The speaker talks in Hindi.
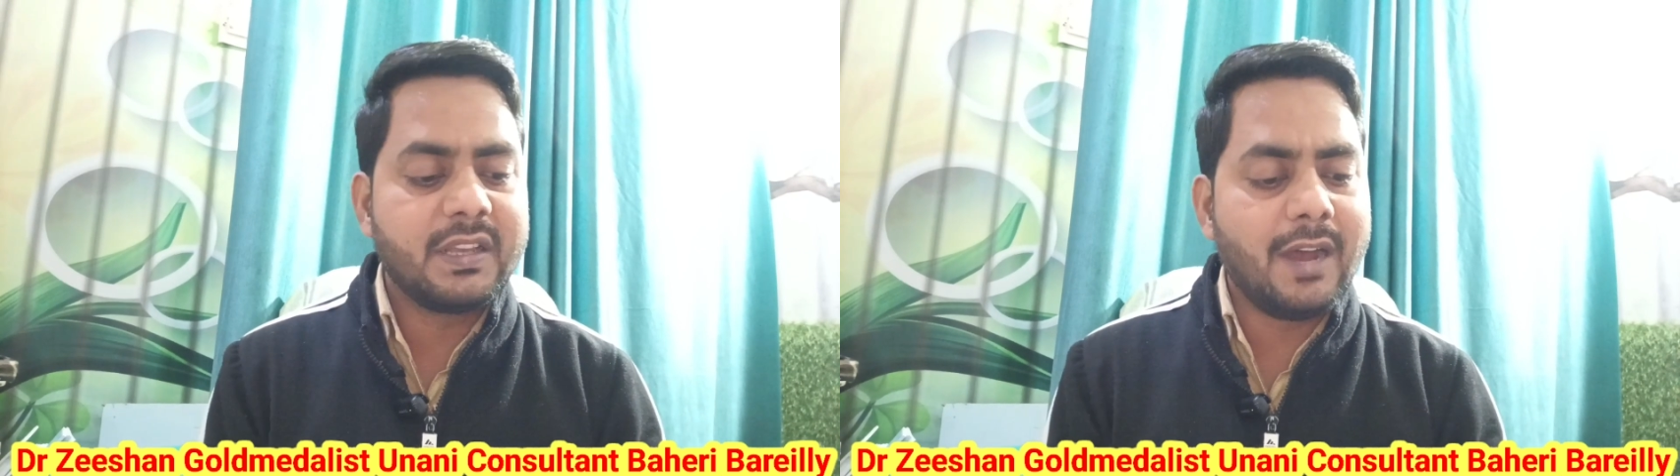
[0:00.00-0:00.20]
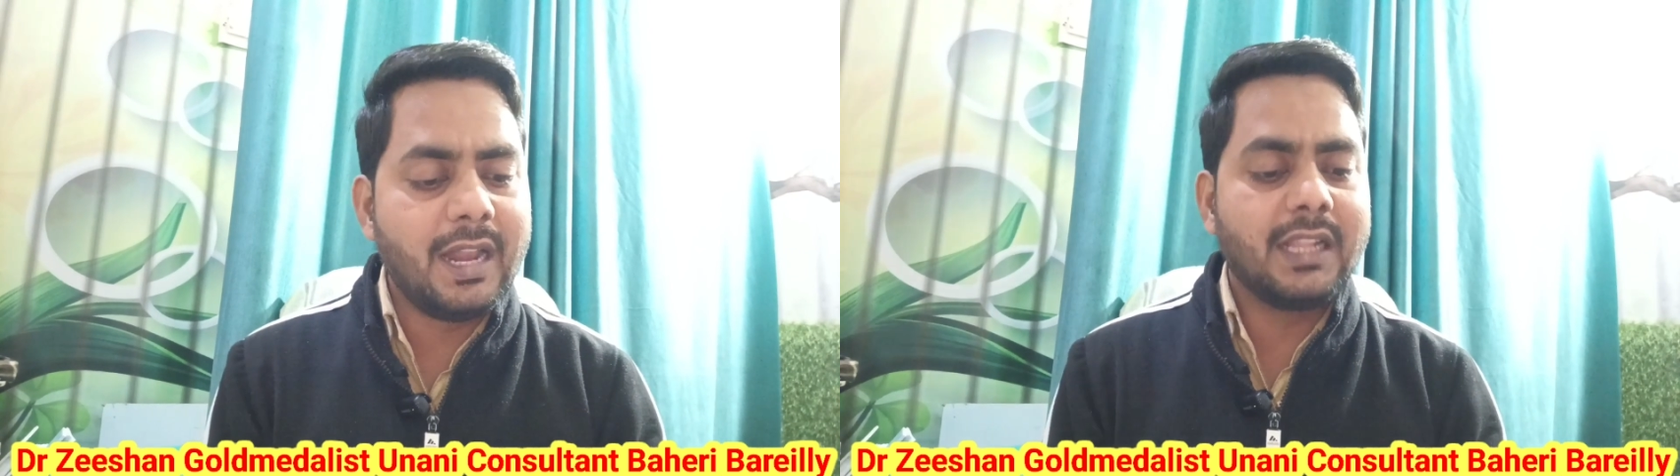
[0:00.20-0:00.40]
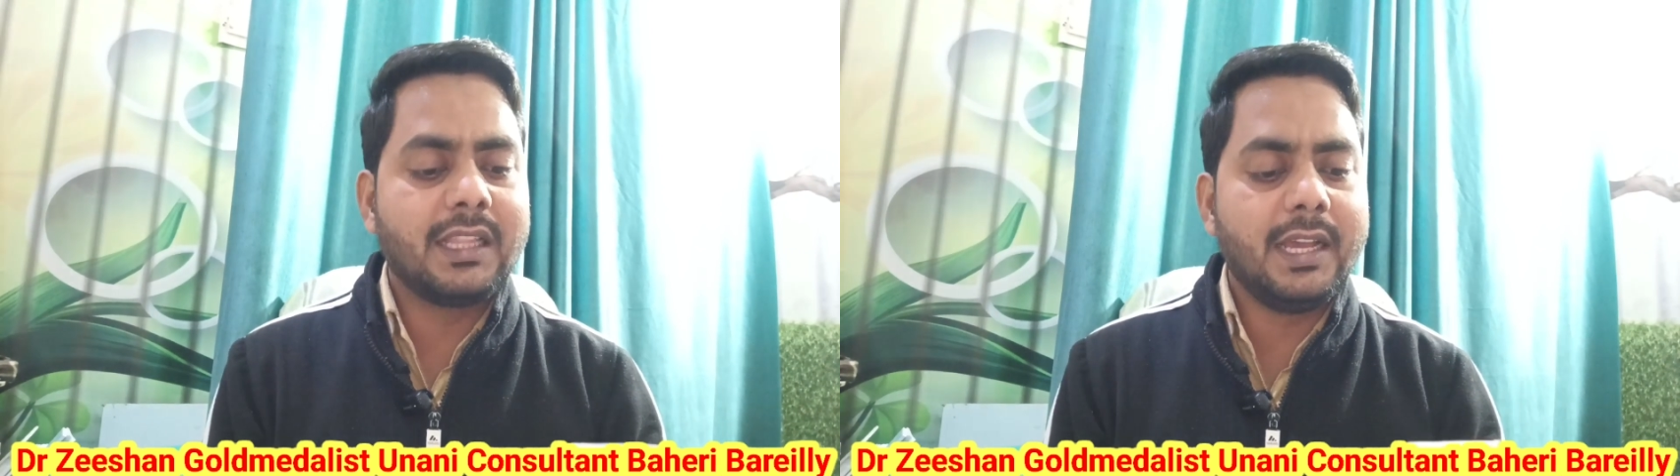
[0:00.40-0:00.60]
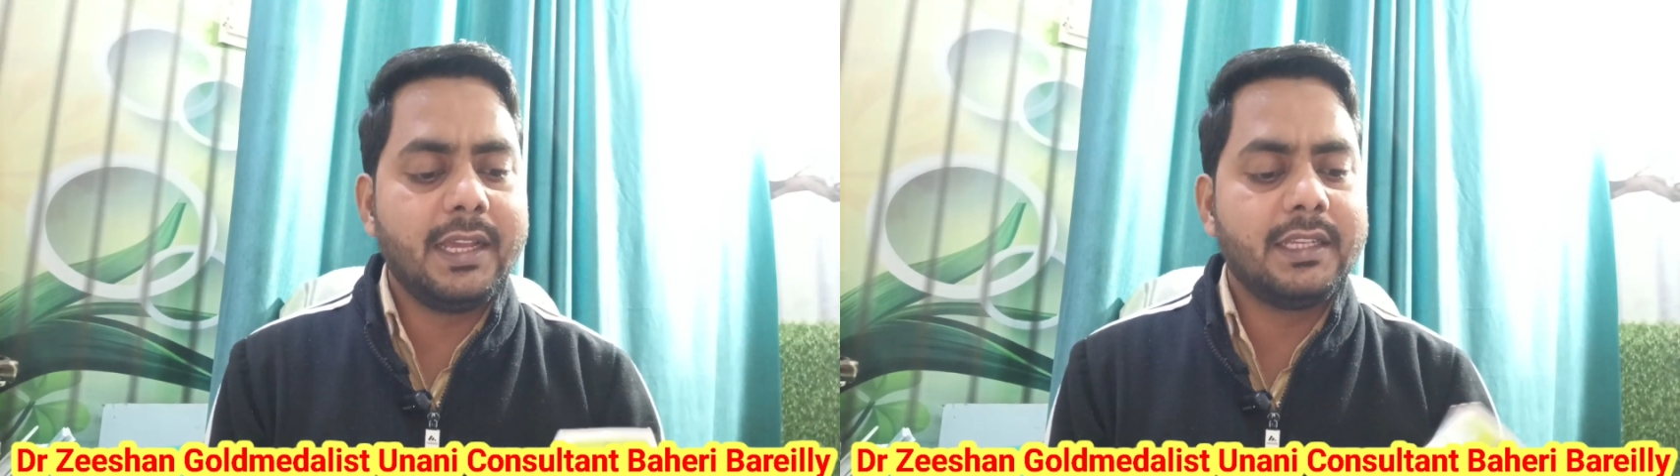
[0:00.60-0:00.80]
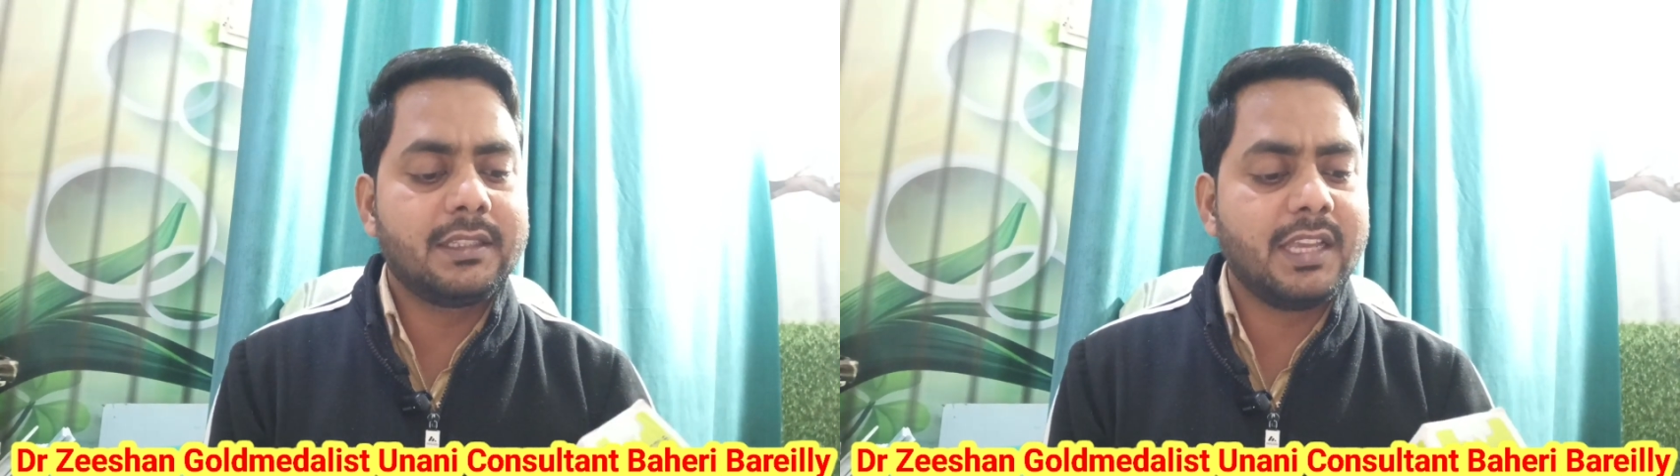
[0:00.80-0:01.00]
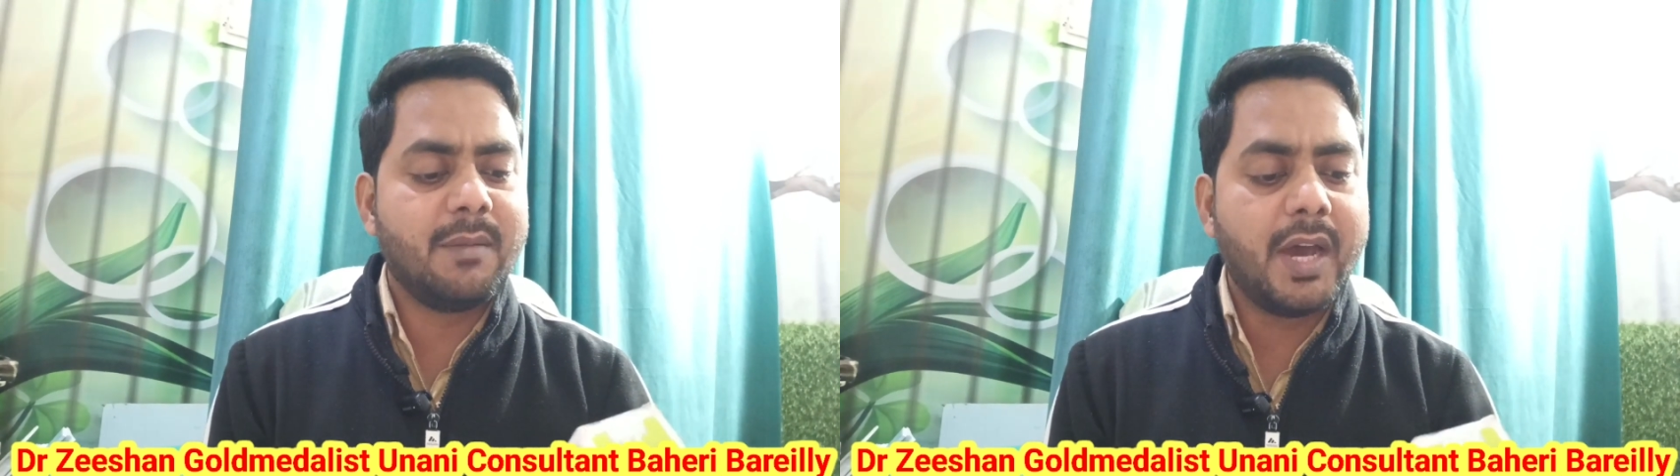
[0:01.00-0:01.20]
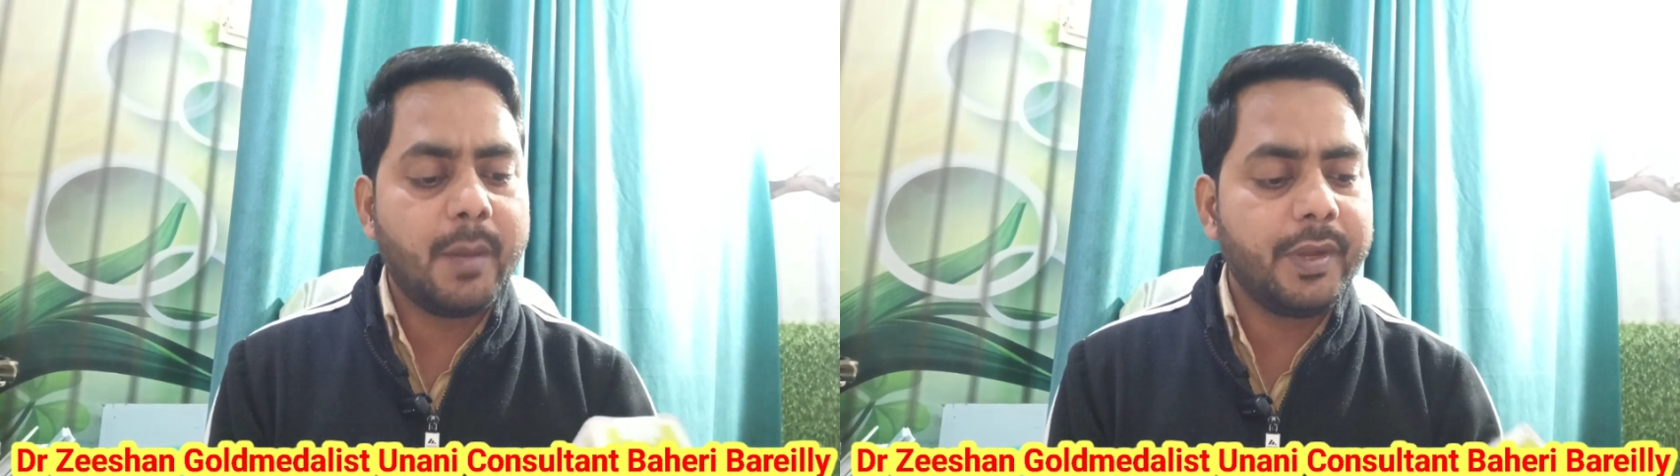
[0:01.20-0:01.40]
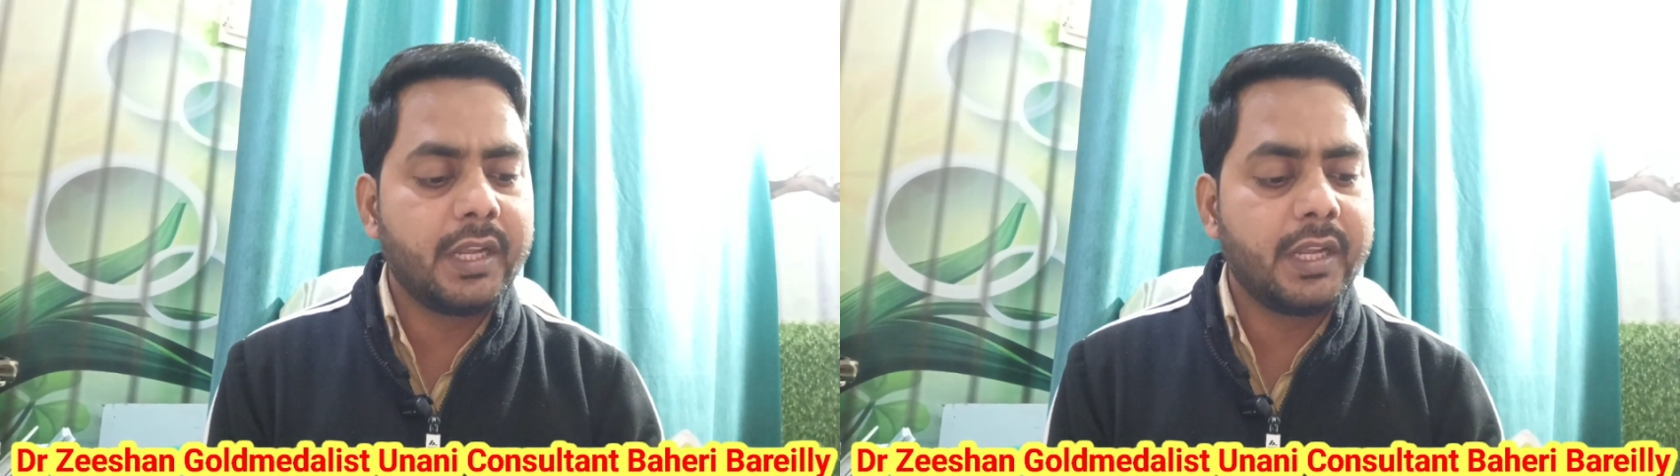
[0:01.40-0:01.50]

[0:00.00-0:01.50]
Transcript: सवाल आता है इसकी एम